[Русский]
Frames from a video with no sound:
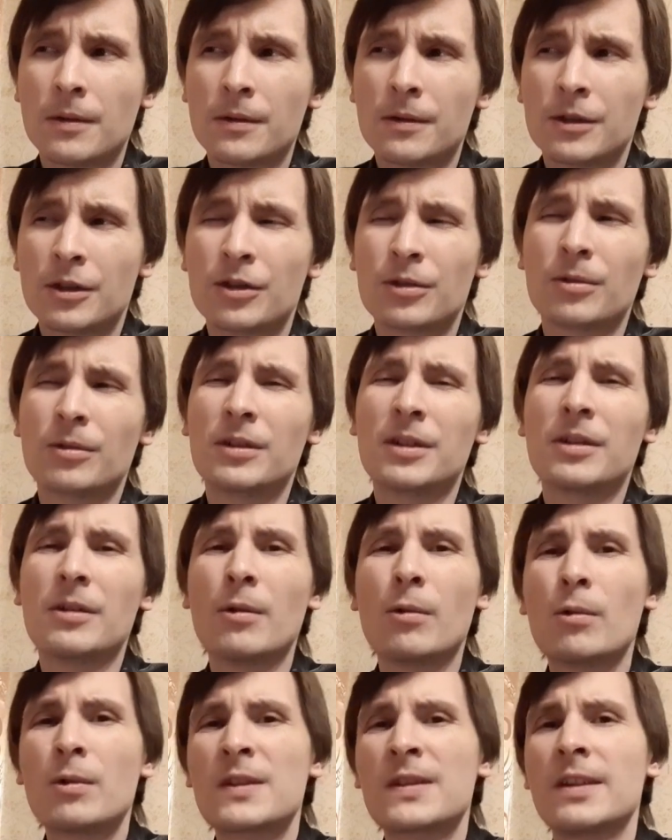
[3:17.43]
Что-то
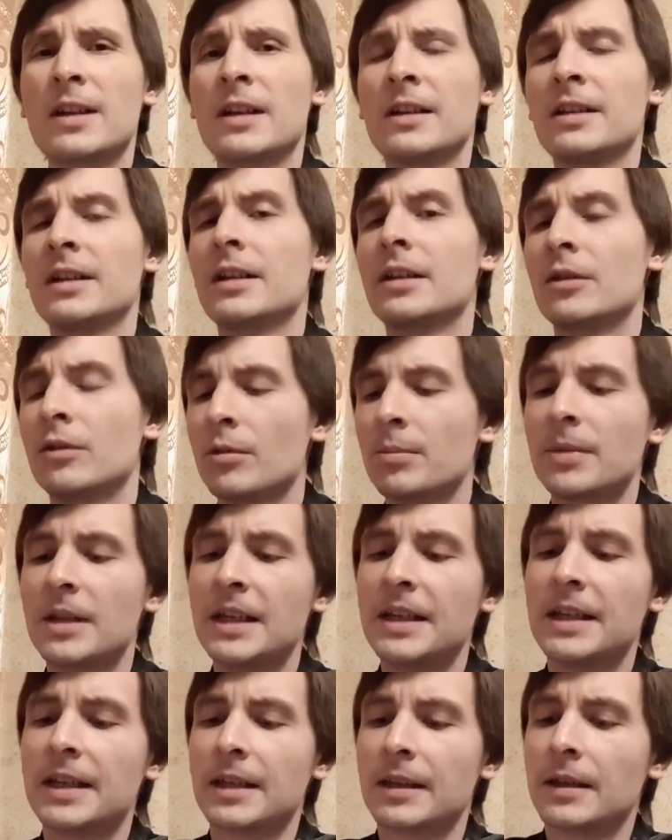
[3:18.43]
остренькое, но
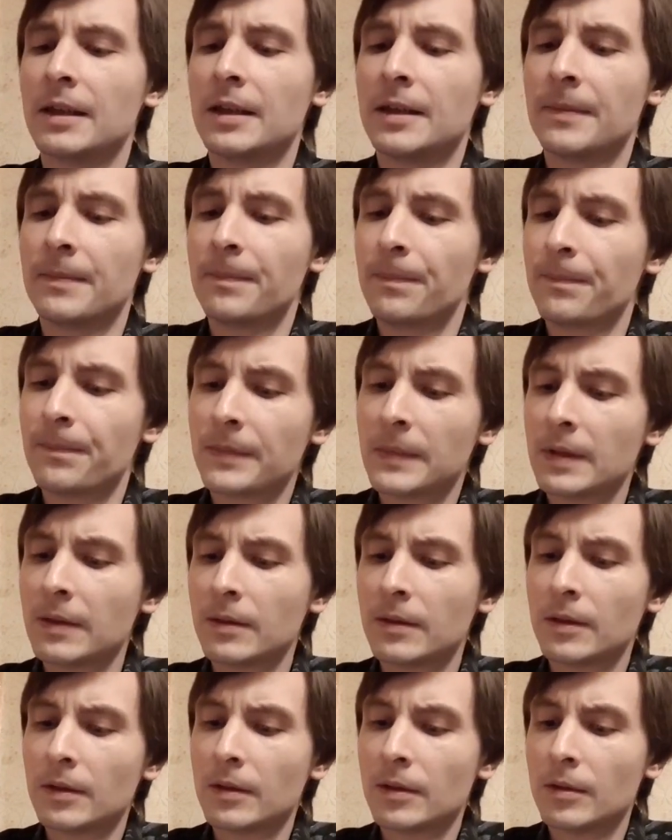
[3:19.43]
приятное.
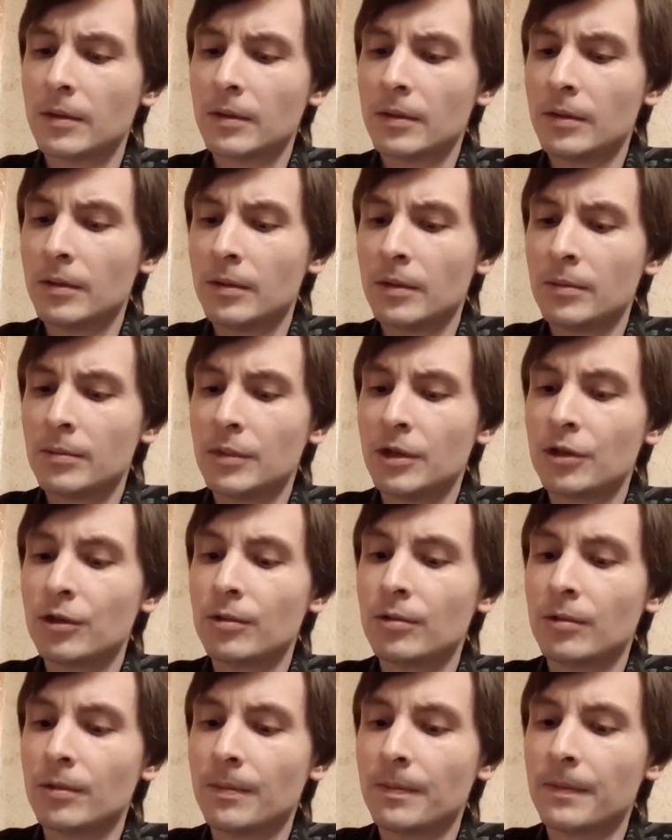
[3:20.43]

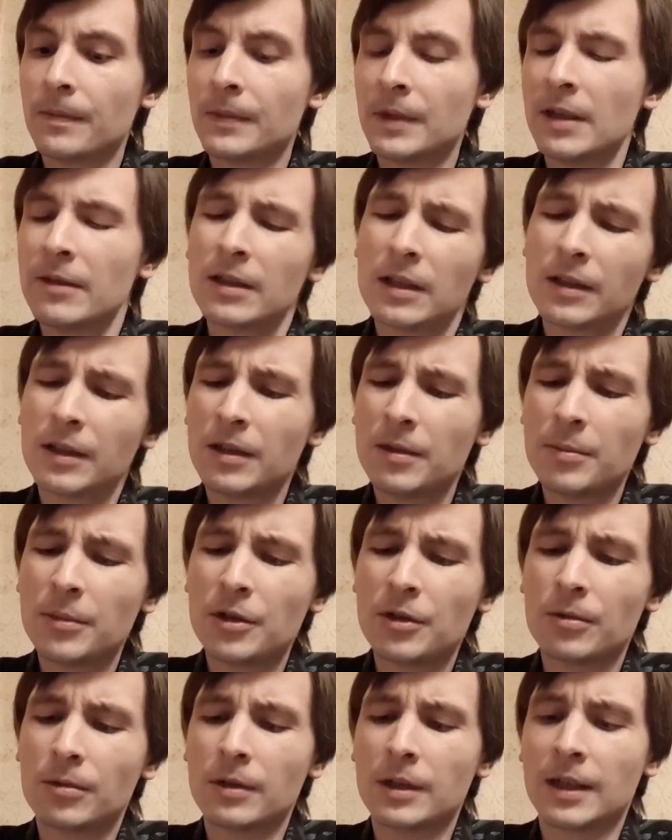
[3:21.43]
Пишу, наверное,
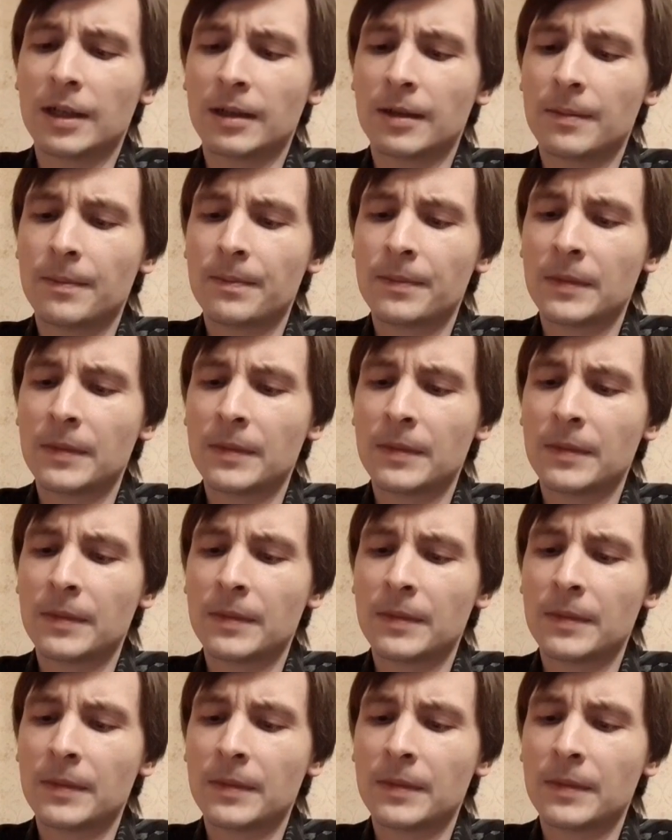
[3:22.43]
напишу так.